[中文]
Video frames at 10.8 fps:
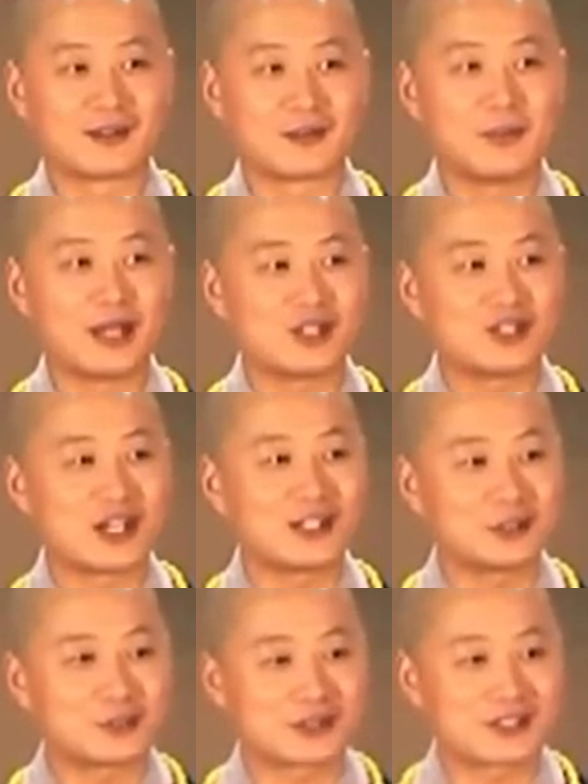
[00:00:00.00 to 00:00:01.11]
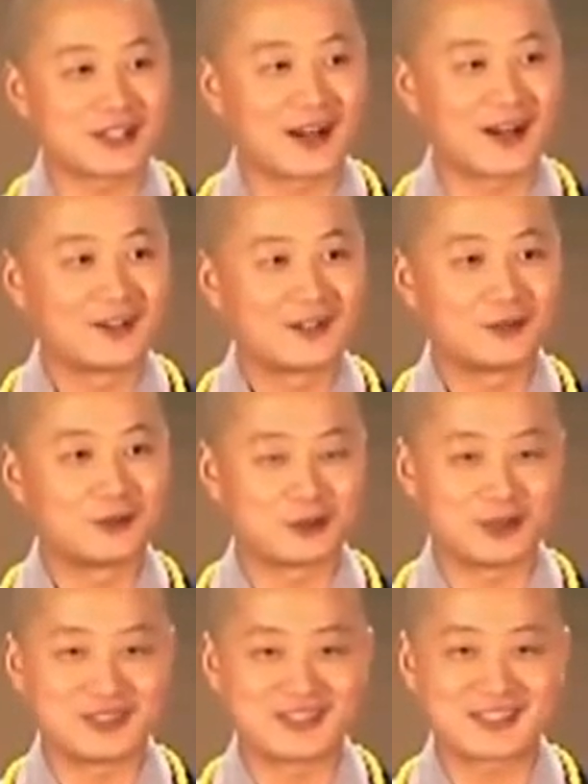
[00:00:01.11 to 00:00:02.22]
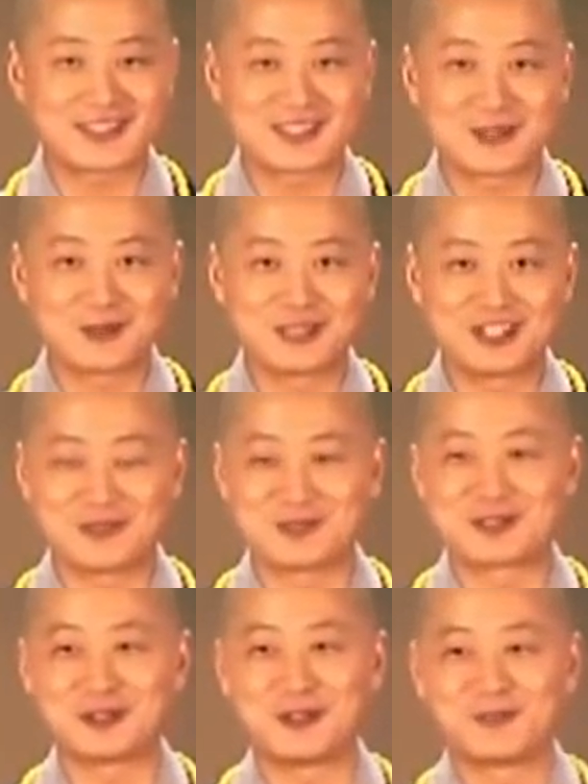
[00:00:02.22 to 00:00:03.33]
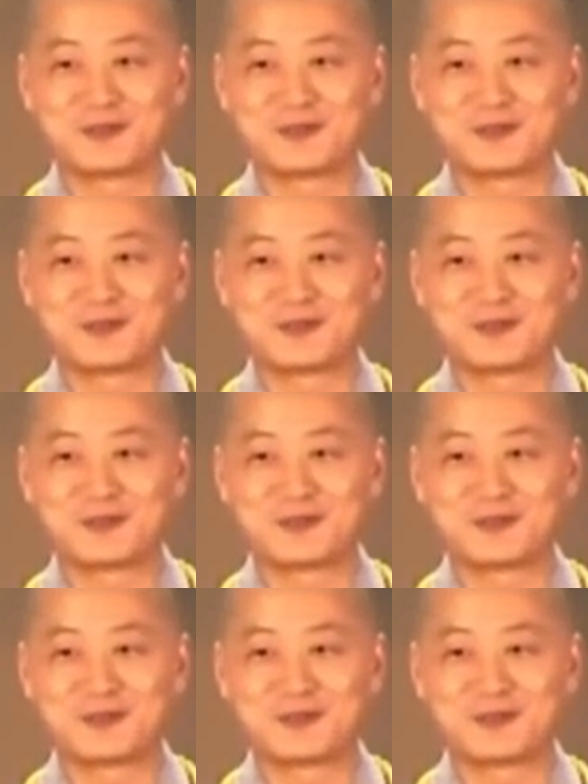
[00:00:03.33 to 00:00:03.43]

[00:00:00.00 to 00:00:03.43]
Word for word: 每一天都是这样，我觉得这个生活挺不错。